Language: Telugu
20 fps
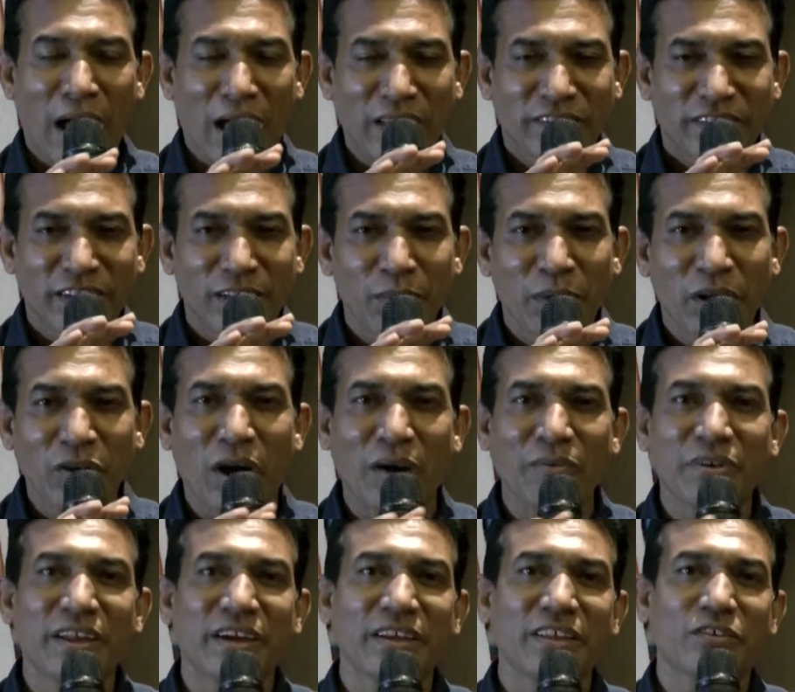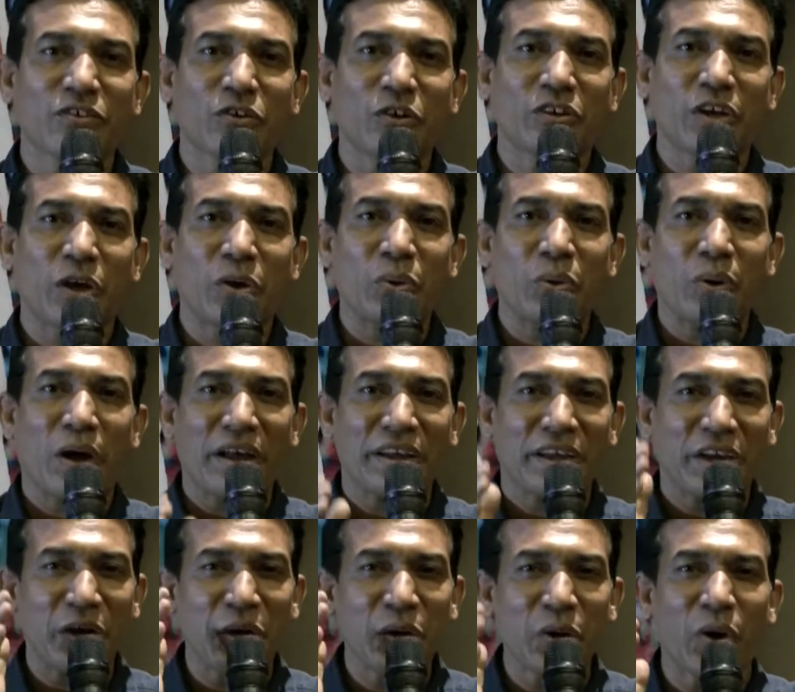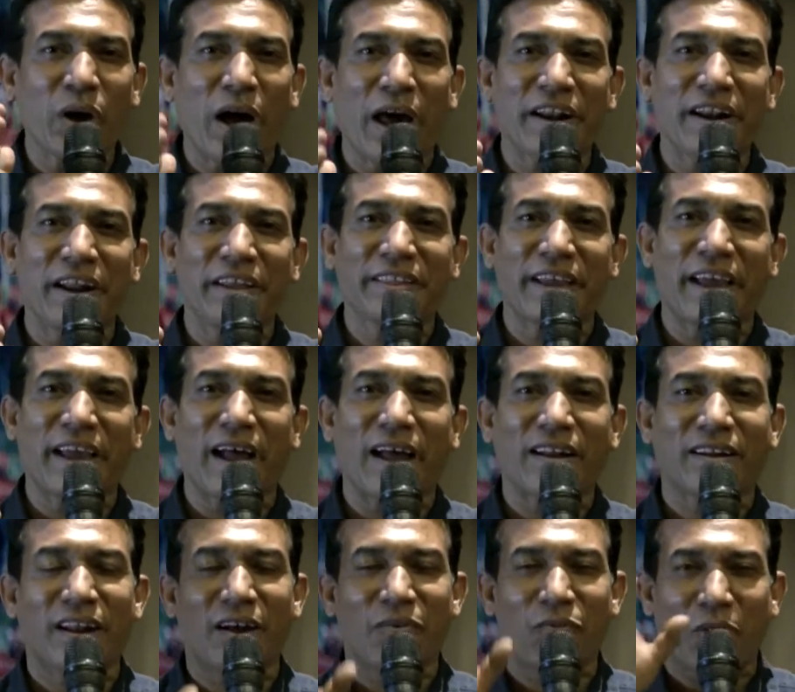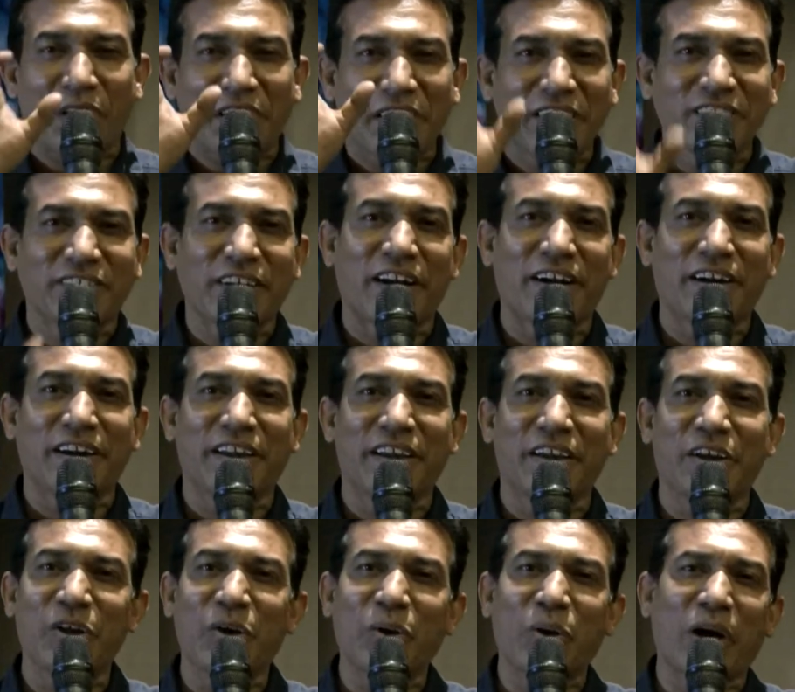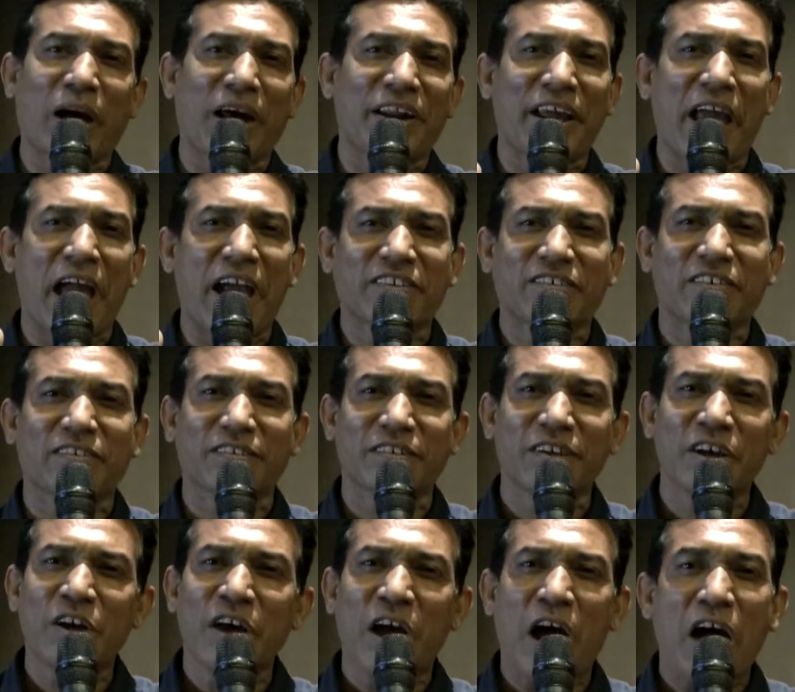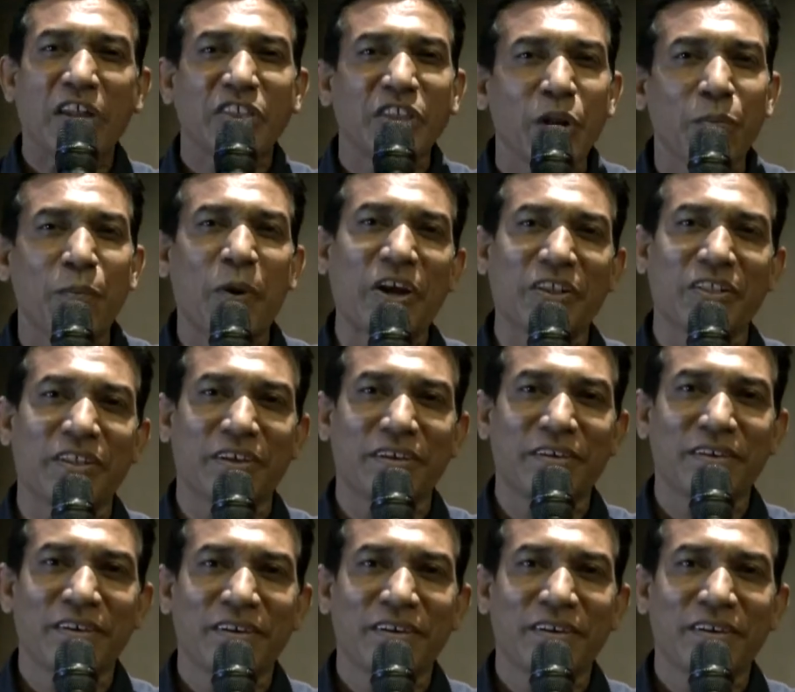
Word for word: ఆ సినిమాను ఆ విధంగా తీసుకొచ్చారు హీరో గారిని అయితే అట్లా వర్ణించారండి హీరో గారి యాక్షన్స్ అదిరిపోయింది